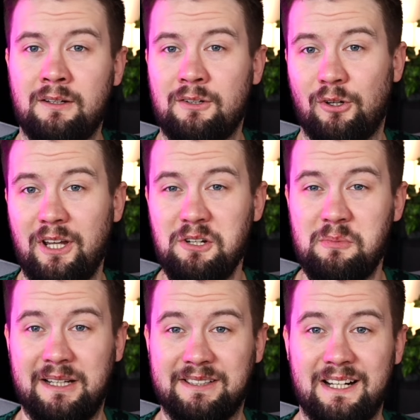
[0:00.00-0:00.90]

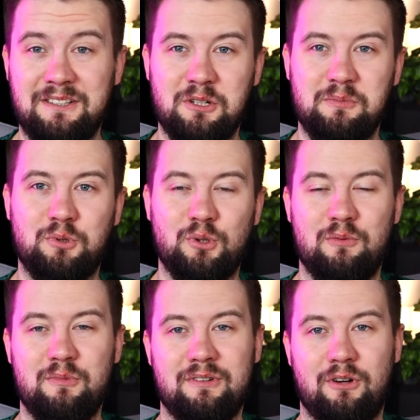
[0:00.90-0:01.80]
Kolejną atrakcją,
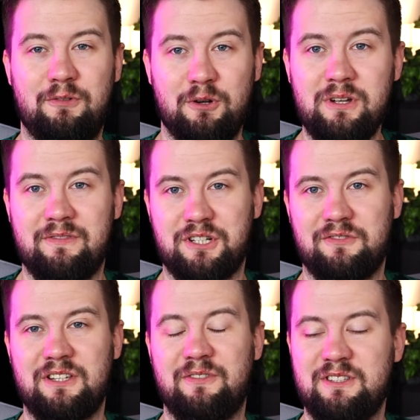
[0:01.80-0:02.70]
którą oferuje
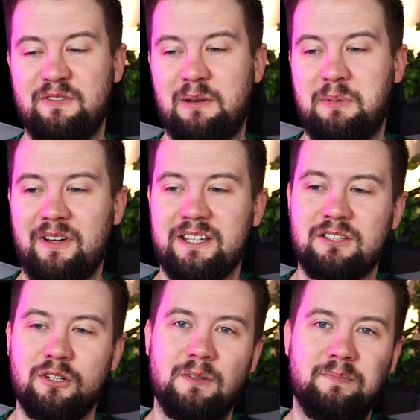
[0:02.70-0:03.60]
Warszawski Festiwal Piwa jest
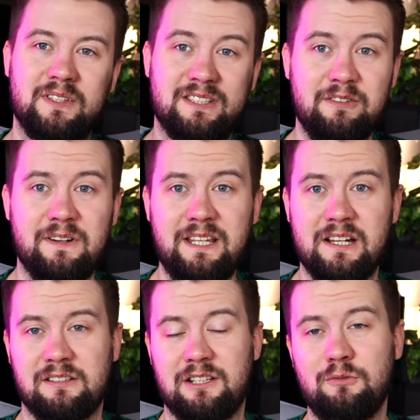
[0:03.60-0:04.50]
to strefa
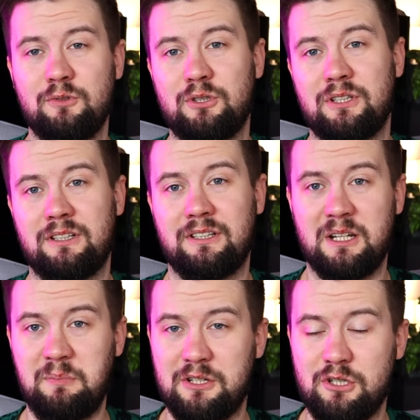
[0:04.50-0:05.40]
gier, zarówno tych
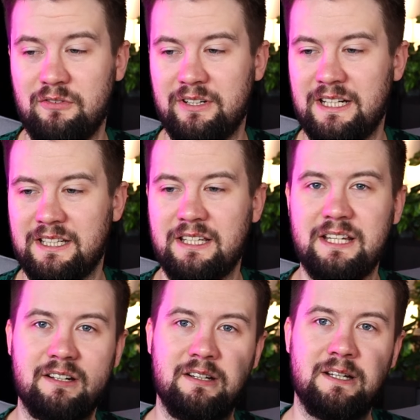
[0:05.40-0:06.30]
gier planszowych, jak i
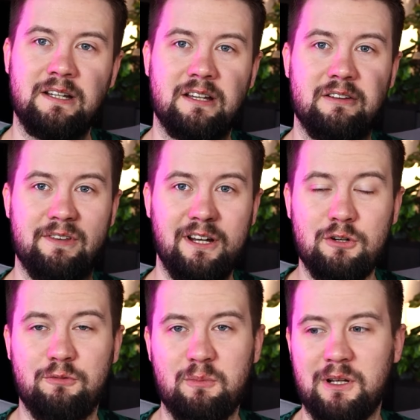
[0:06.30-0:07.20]
gier
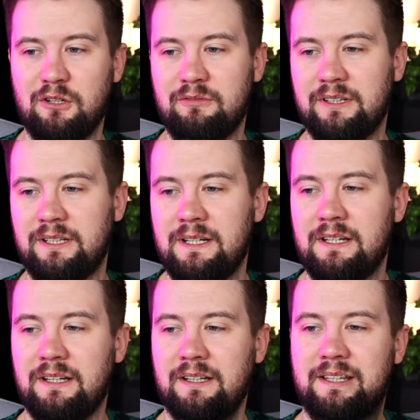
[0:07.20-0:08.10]

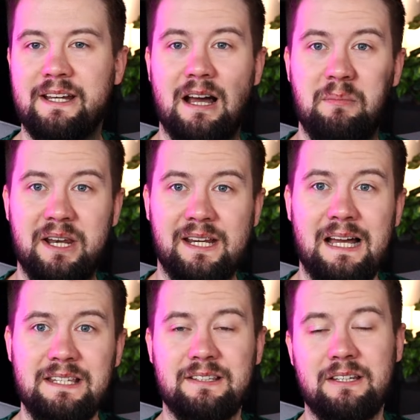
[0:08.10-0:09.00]
wielkoformatowych, gier
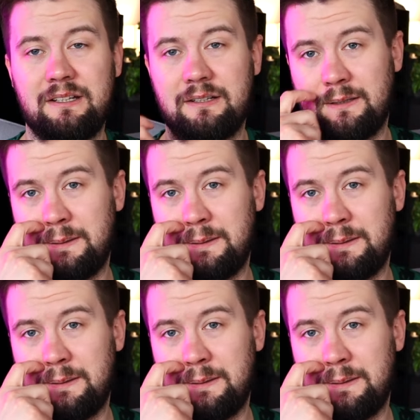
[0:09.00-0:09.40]
amerykańskich